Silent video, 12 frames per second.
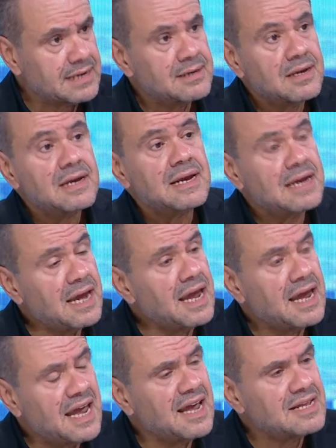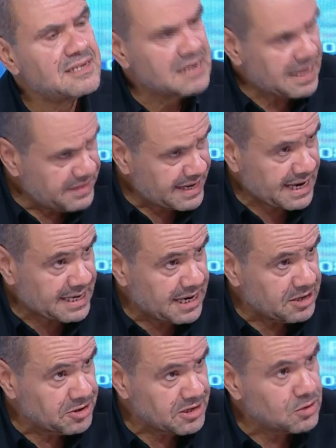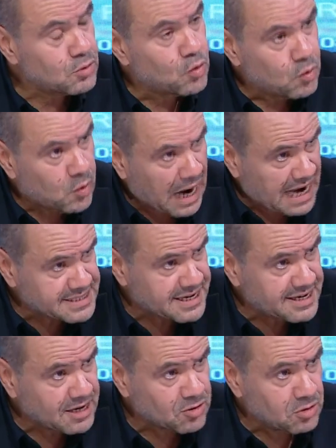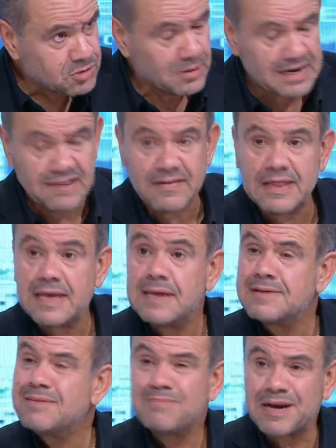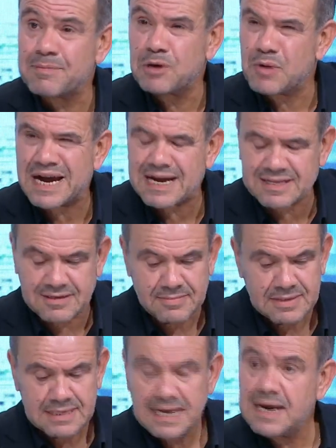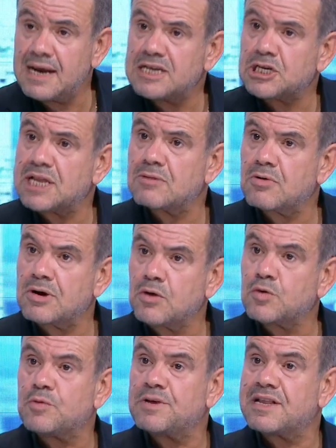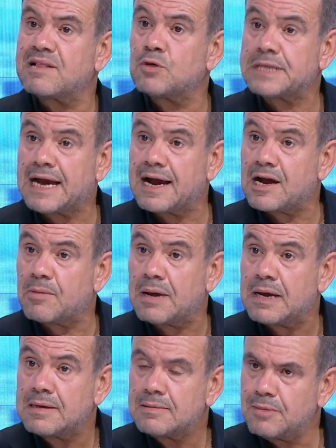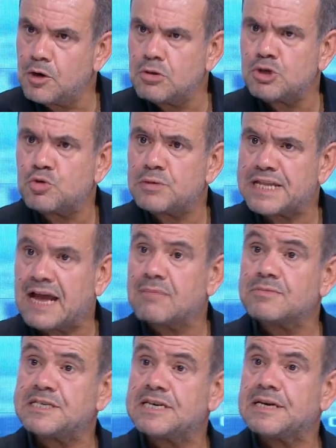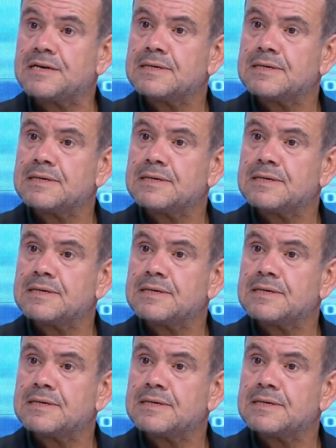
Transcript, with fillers: هوني النتيجه اي اي هذيك حكايه اخرى وحسنا قلت الكلام هذا بربي واخت اللي شدوا الحكومات المتعاقبه من الاول يجوا متحمسين